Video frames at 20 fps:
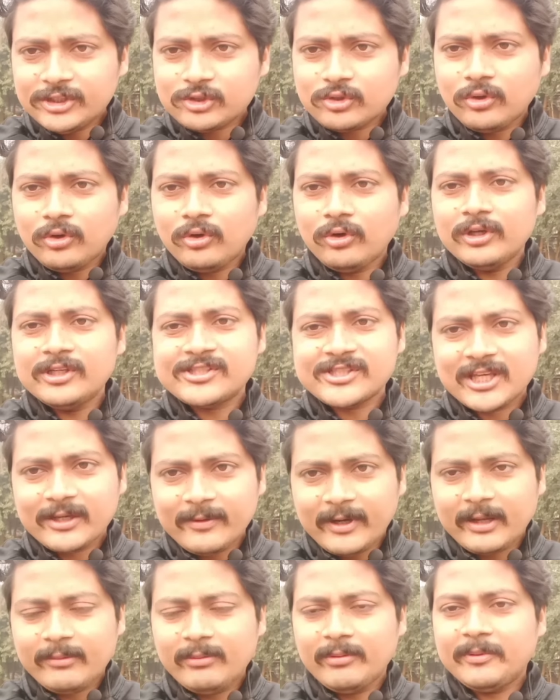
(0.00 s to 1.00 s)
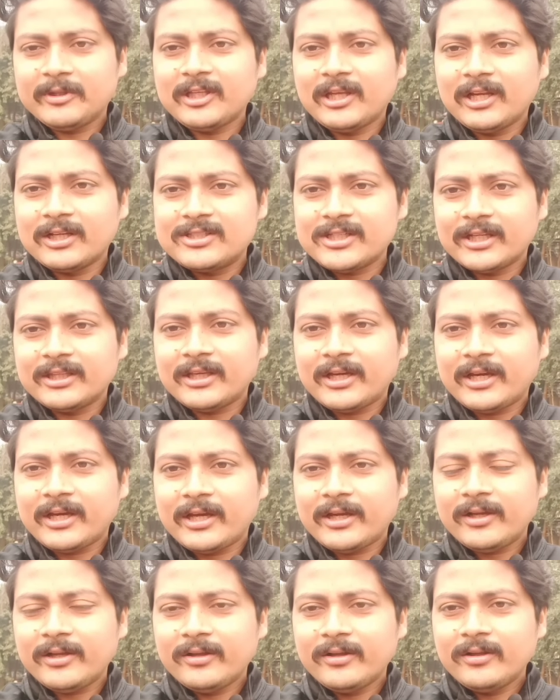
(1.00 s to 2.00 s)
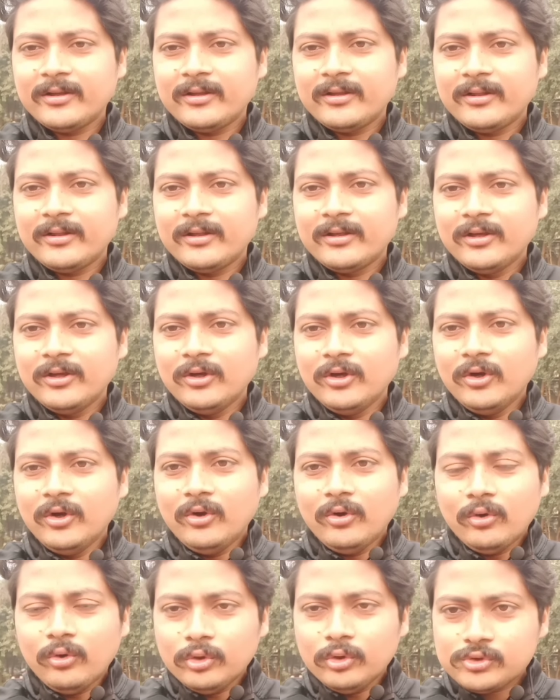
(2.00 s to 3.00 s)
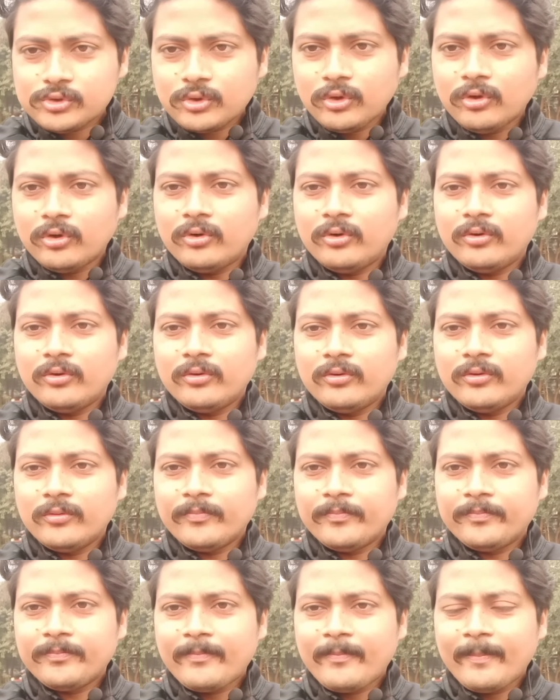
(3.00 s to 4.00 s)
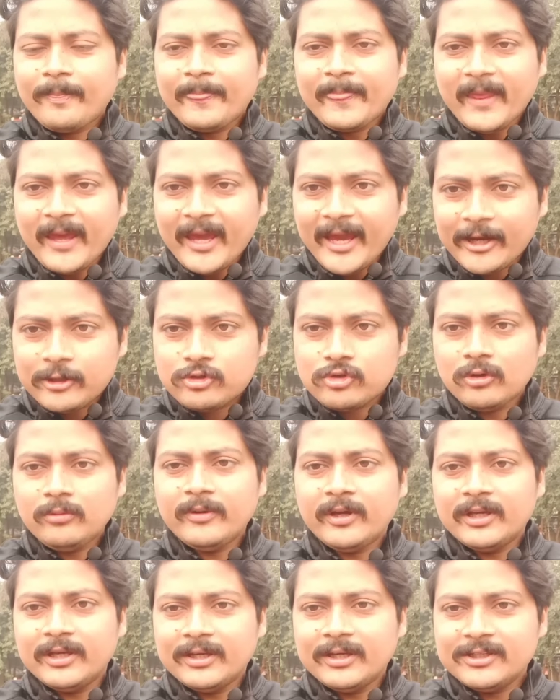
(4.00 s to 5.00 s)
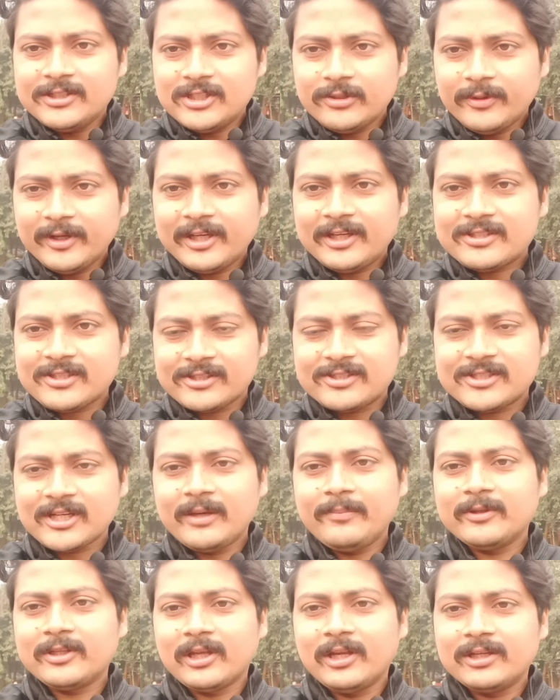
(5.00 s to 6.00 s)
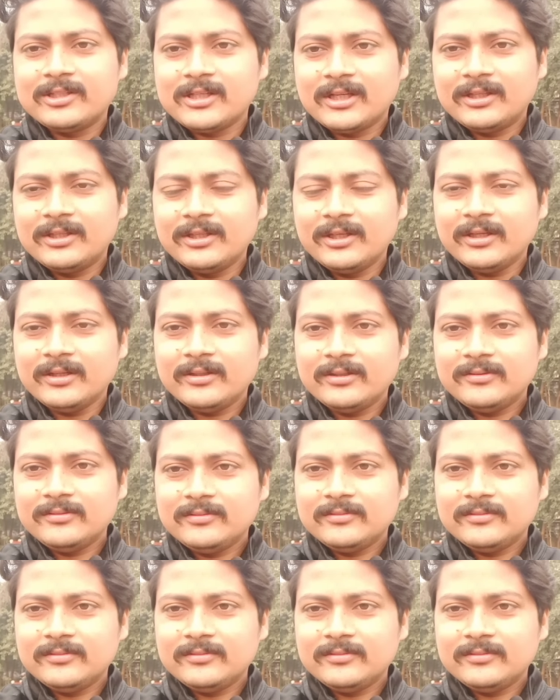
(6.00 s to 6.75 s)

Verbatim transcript: जिसको इसके बारे में पता लग जाता है उसको एक्चुअल में जीवन की सच्चाई पता लग जाती है